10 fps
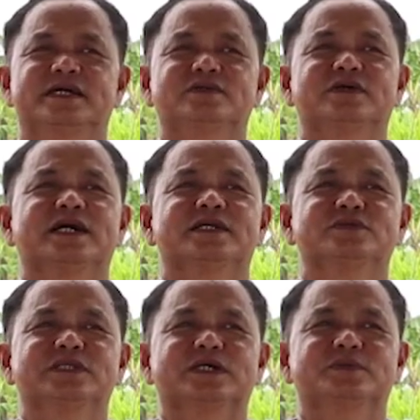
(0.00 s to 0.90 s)
Na
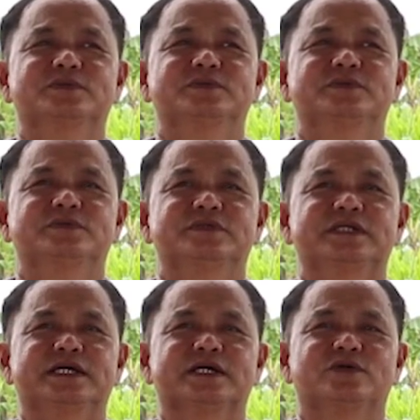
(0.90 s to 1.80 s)
araw daw,
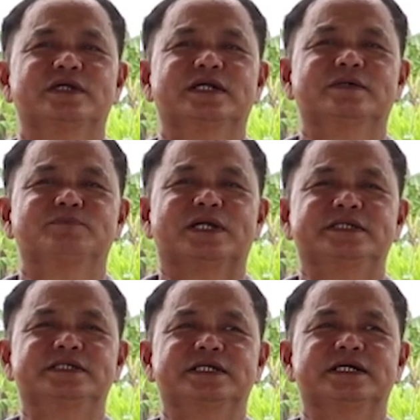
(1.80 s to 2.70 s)
nagkaroon na ng
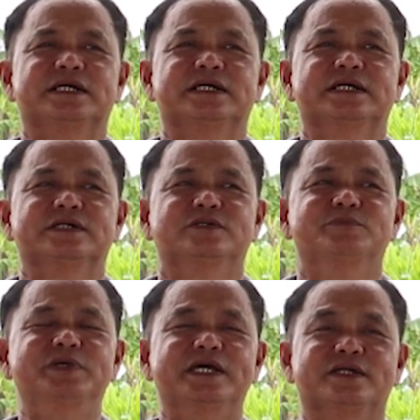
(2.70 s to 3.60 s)
project ang
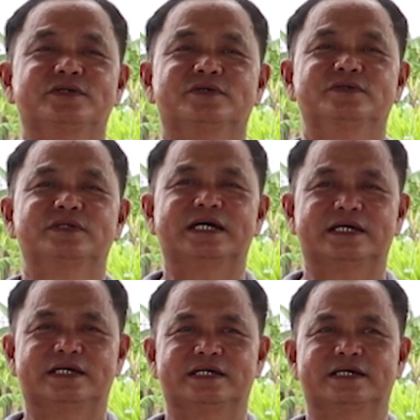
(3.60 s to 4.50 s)
gobyerno na
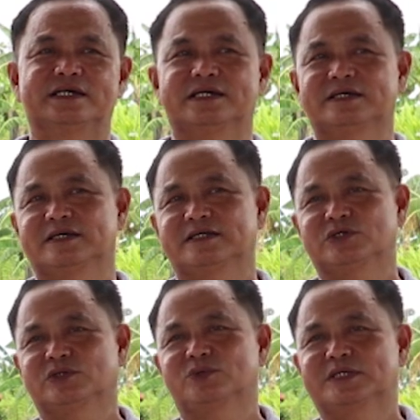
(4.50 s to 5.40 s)

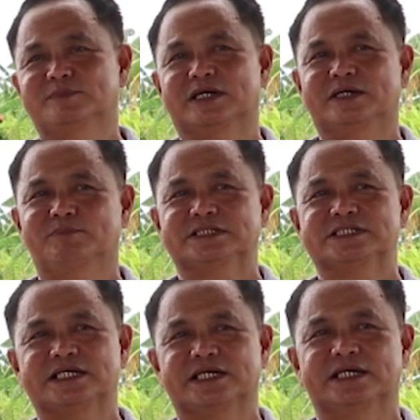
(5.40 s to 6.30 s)
turuan ng mga
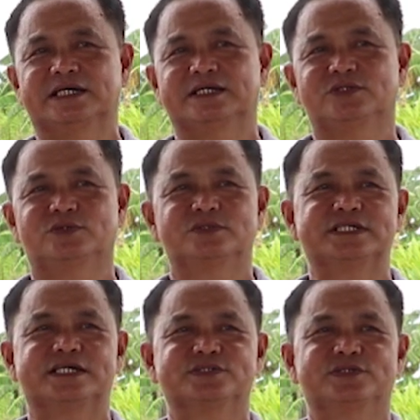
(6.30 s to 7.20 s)
magsasaka tungkol sa